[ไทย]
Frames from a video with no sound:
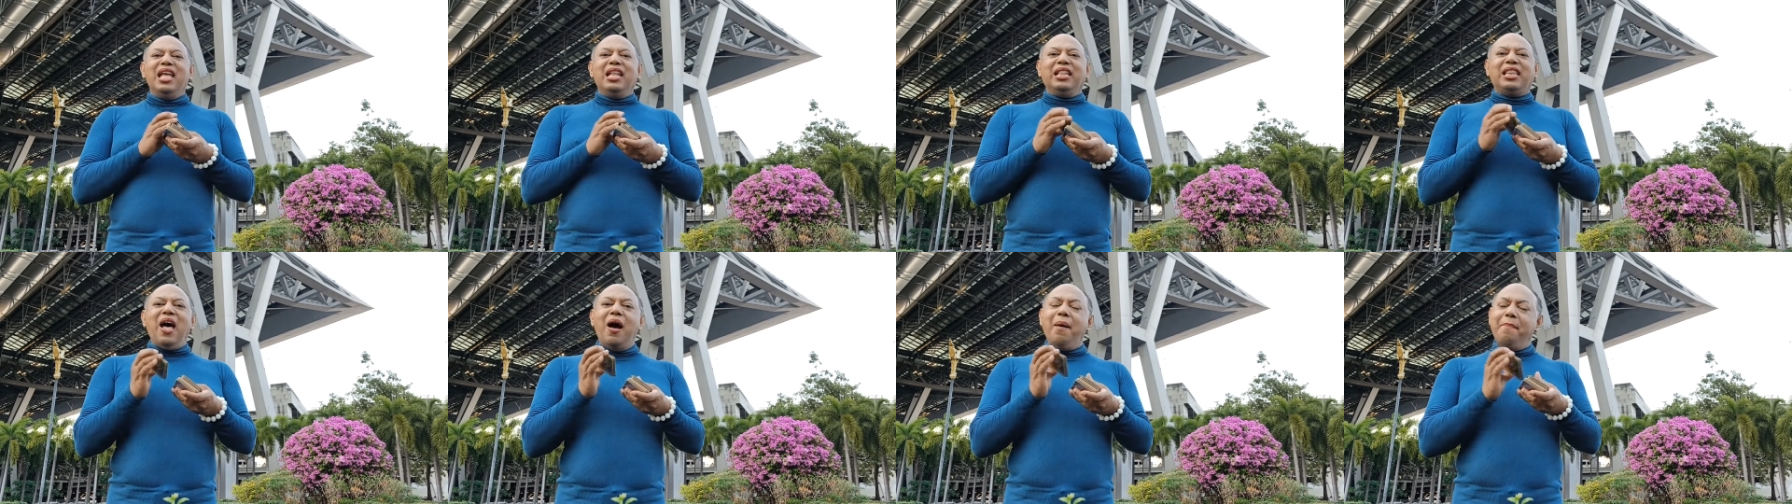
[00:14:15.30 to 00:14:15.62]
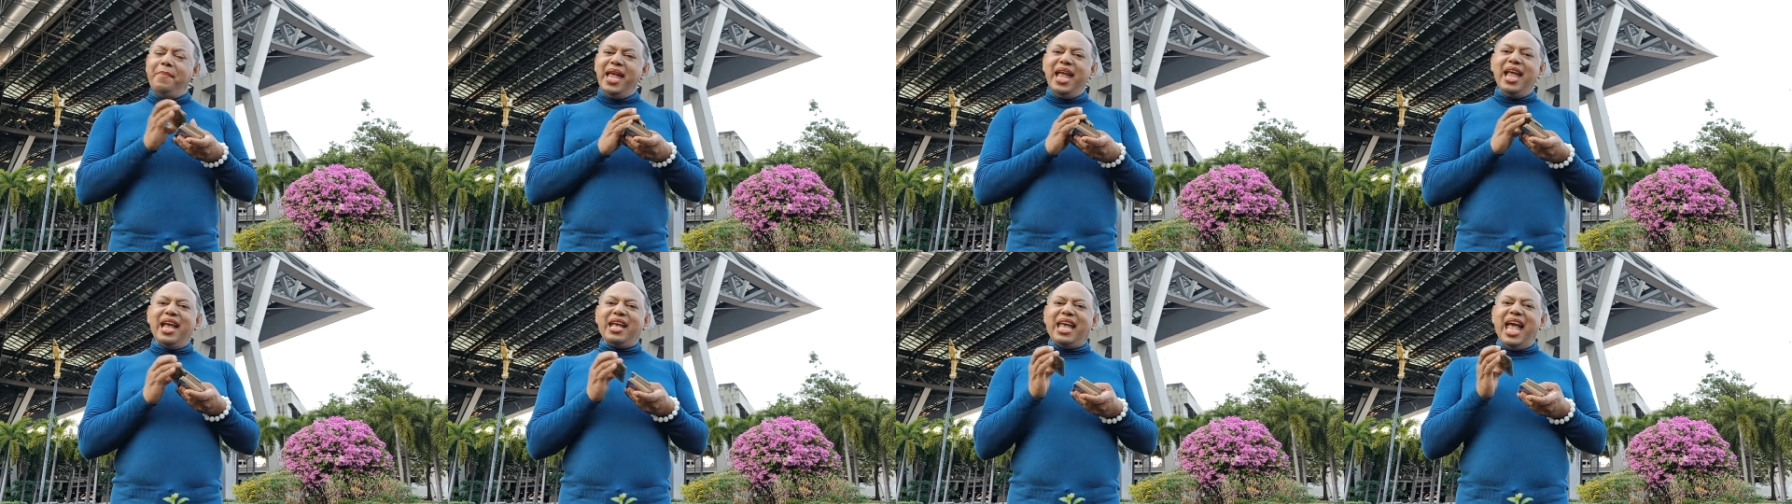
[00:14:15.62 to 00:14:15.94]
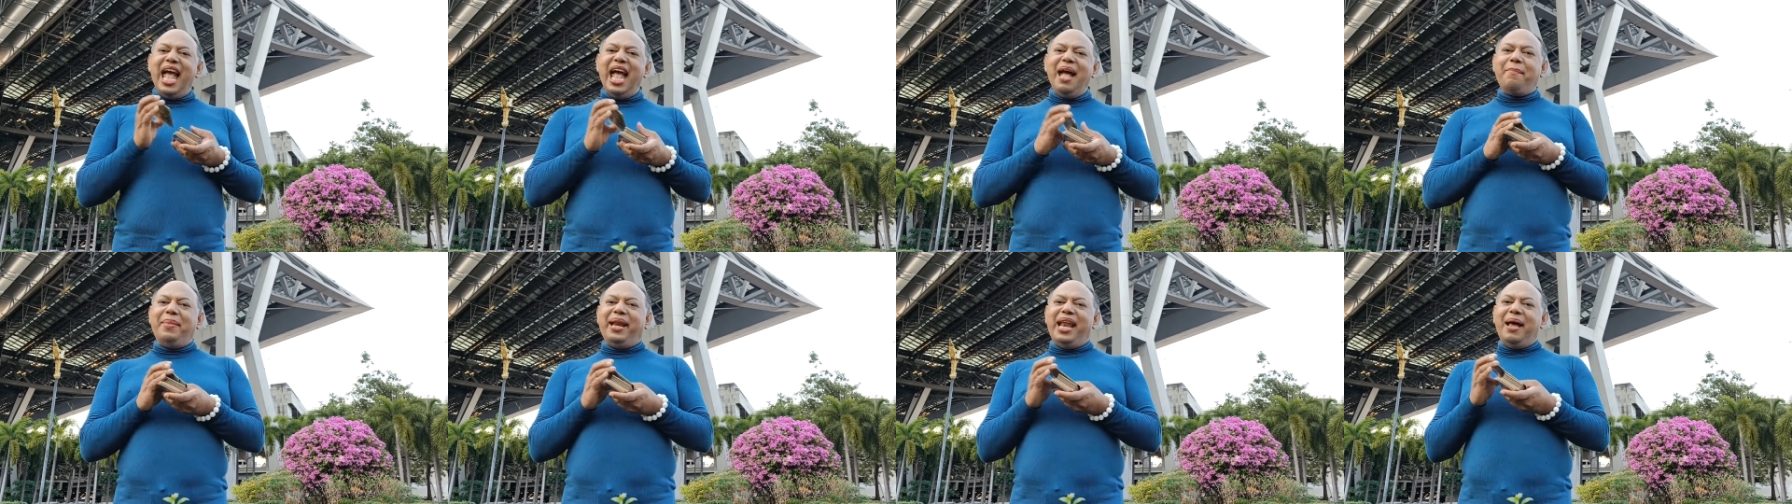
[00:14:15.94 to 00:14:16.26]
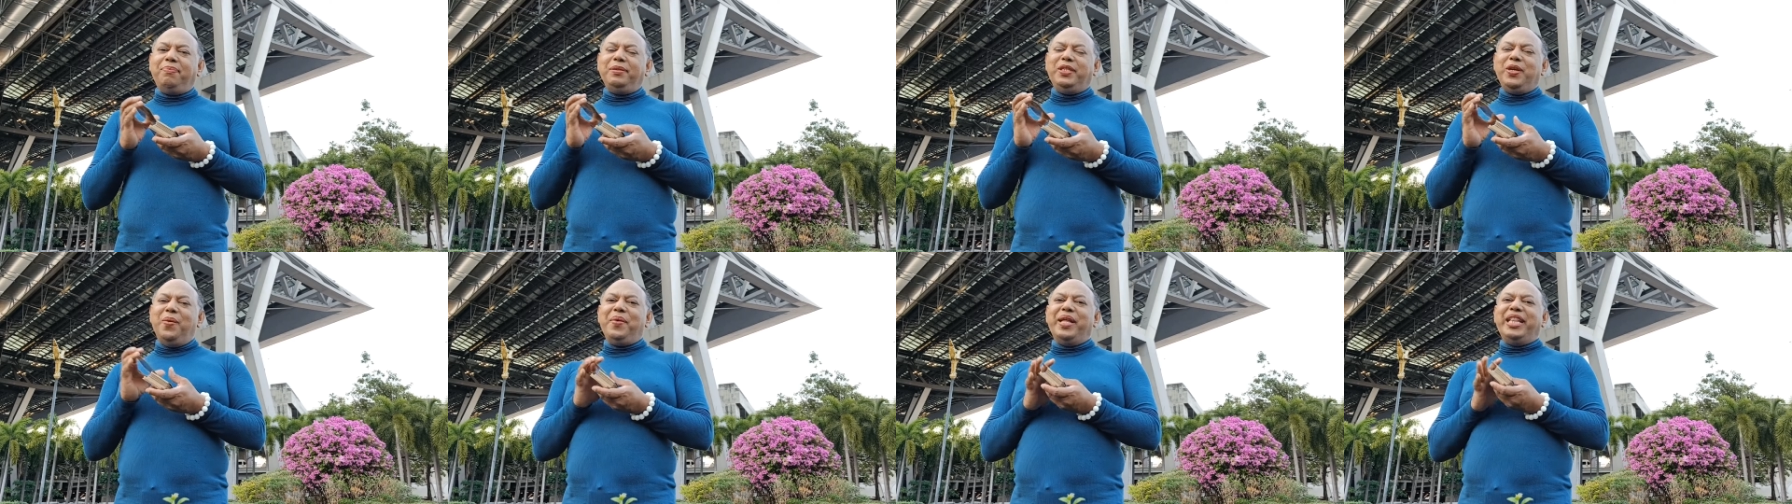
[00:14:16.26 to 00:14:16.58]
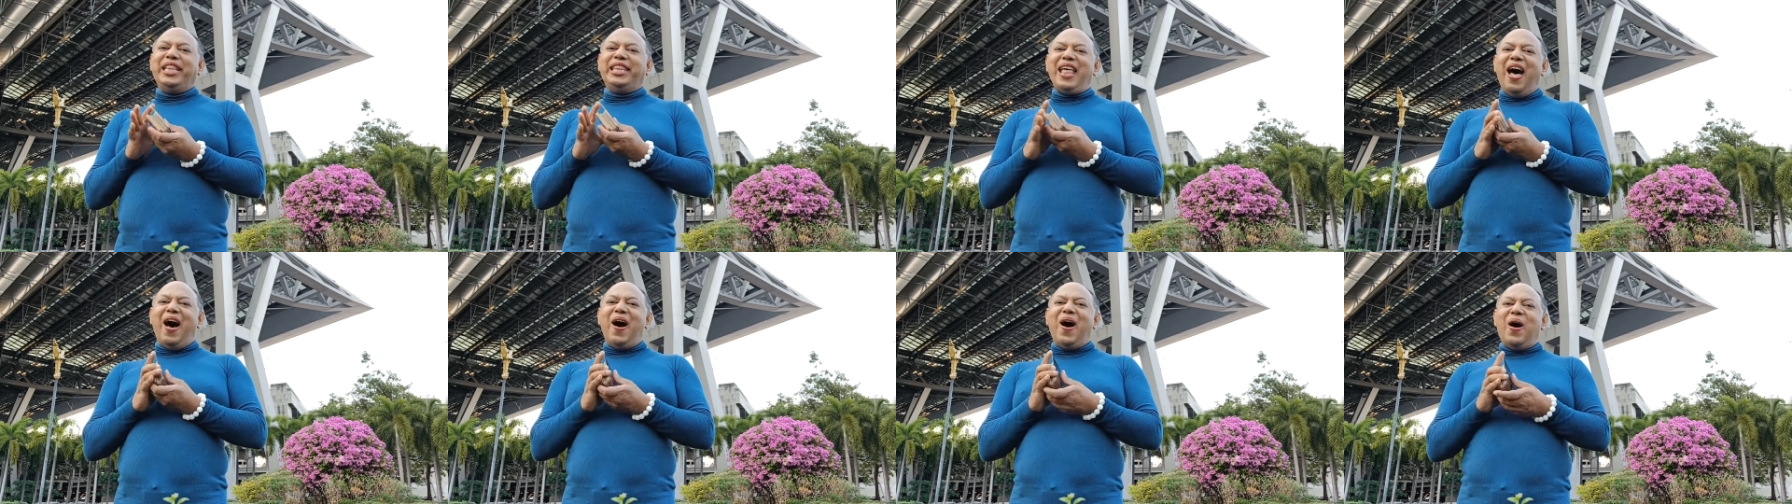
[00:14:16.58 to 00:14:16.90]
ต่อมาค่ะมารับชมกัน
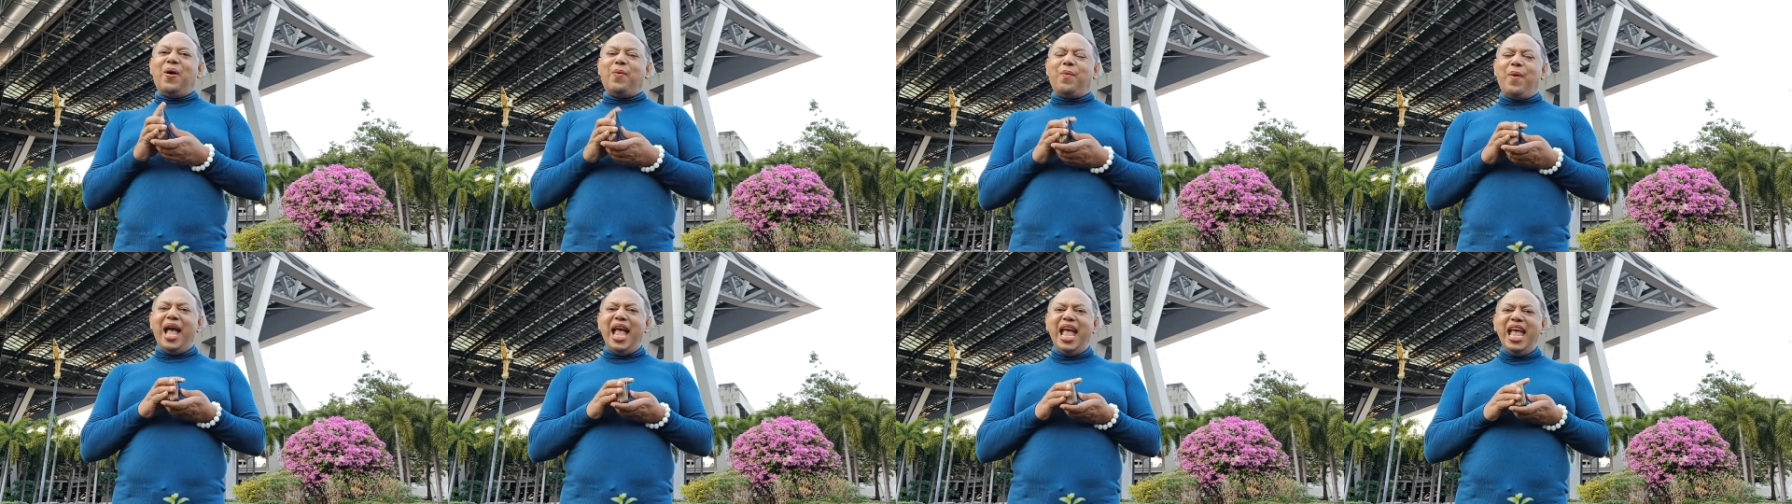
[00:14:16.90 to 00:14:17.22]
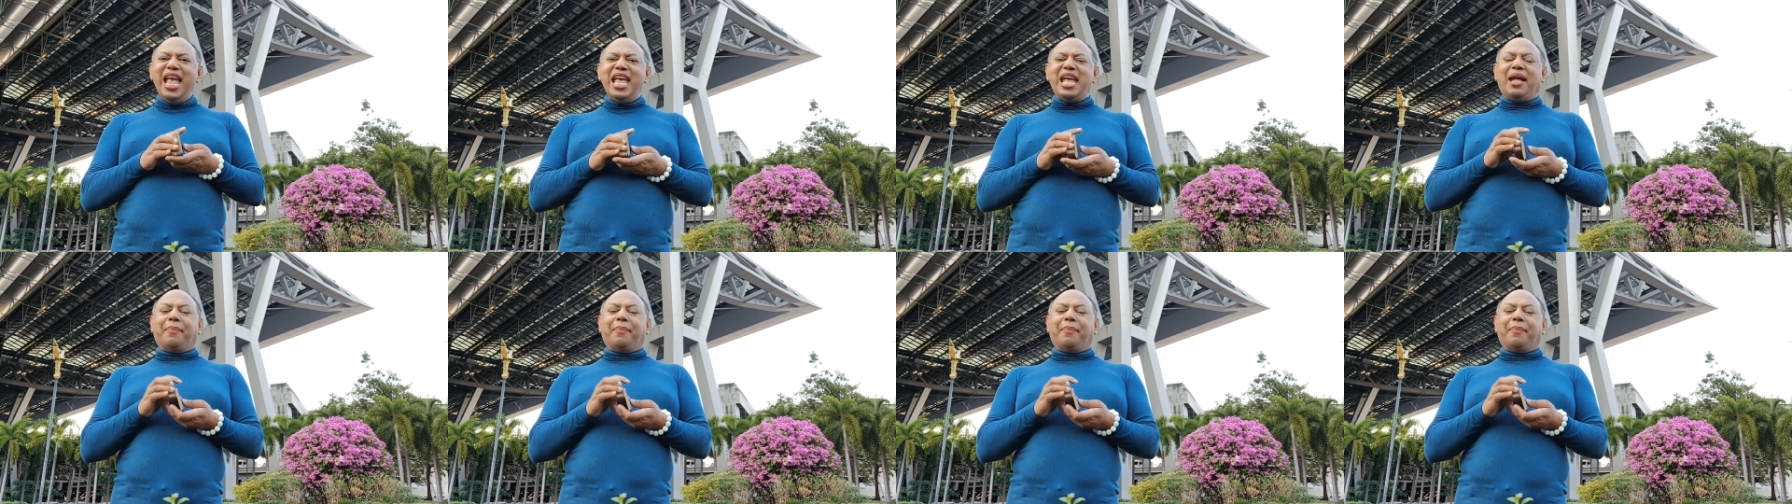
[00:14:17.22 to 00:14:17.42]
ต่อว่า